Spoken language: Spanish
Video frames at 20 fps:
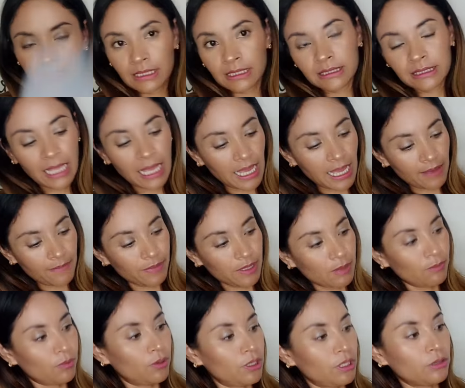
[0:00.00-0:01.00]
Está
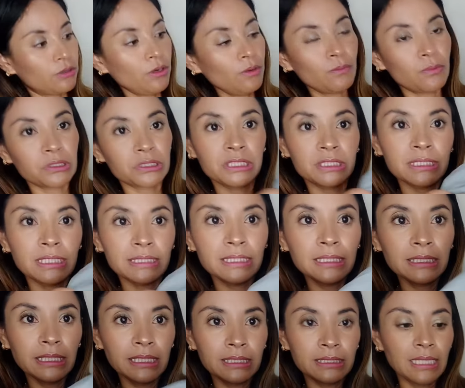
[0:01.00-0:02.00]
bien bonito, por si estás
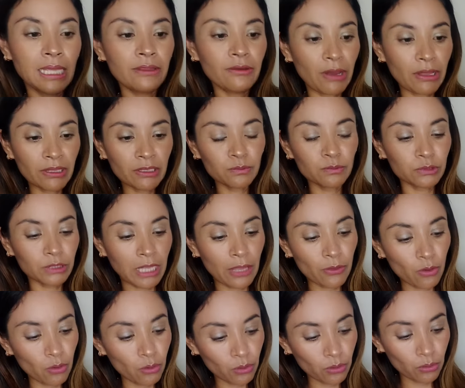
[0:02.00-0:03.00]
interesado o andas
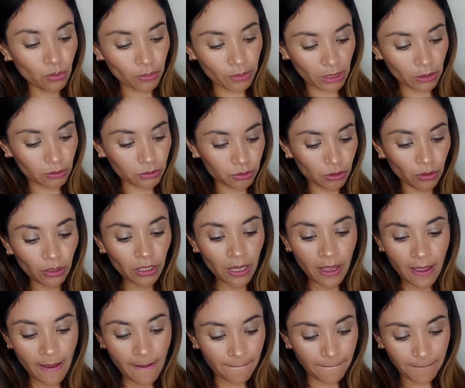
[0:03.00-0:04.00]
buscando un cubrecolchón
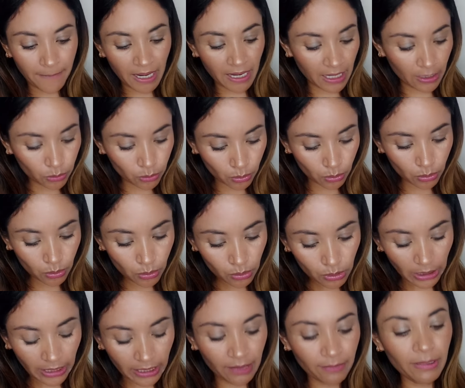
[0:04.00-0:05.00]
para
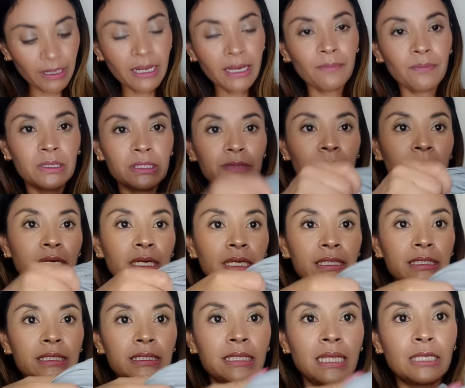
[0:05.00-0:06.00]
tu recámara, pues miren,
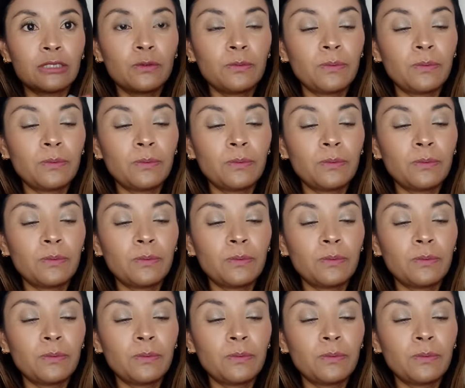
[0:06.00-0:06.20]
este está